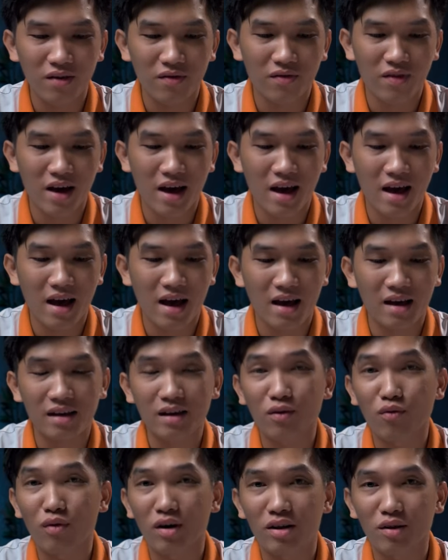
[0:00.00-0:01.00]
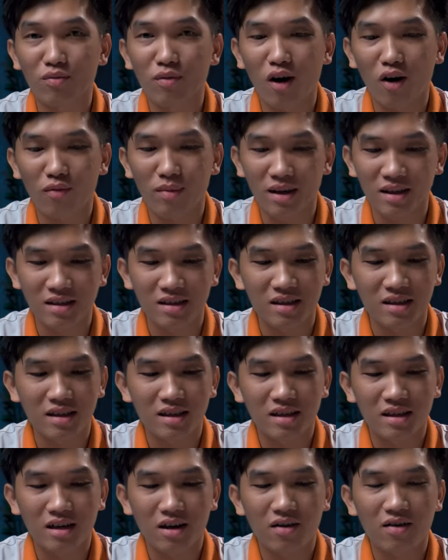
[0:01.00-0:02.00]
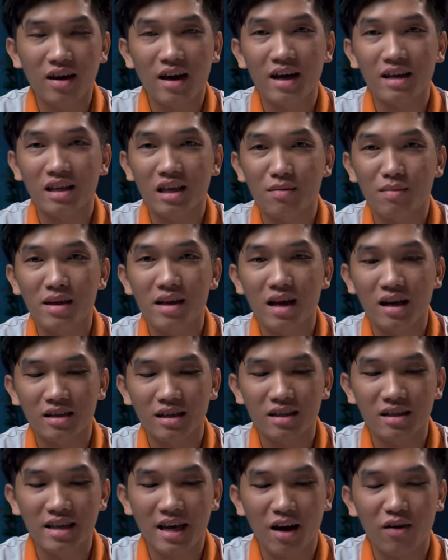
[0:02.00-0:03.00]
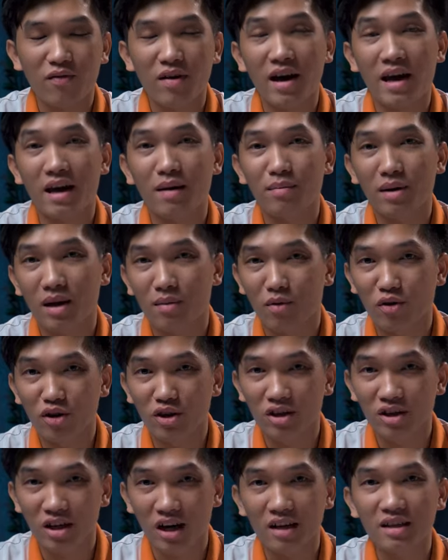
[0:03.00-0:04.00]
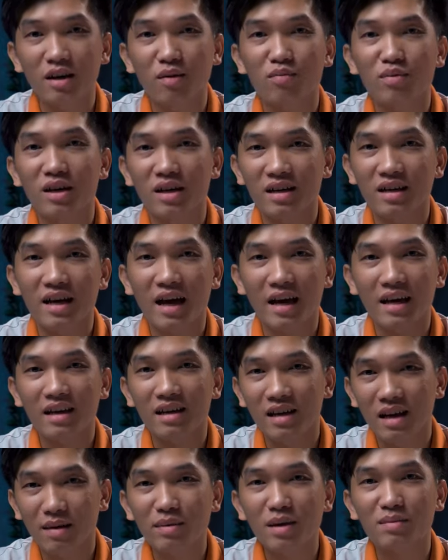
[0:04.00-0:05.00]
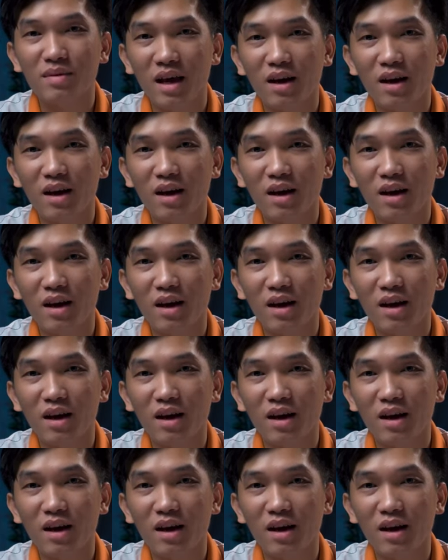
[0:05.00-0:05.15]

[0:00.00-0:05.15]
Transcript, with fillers: và đừng quên ủng hộ mình ok thì bây giờ xin chào và hẹn gặp lại mọi người ở trong những cái clip tiếp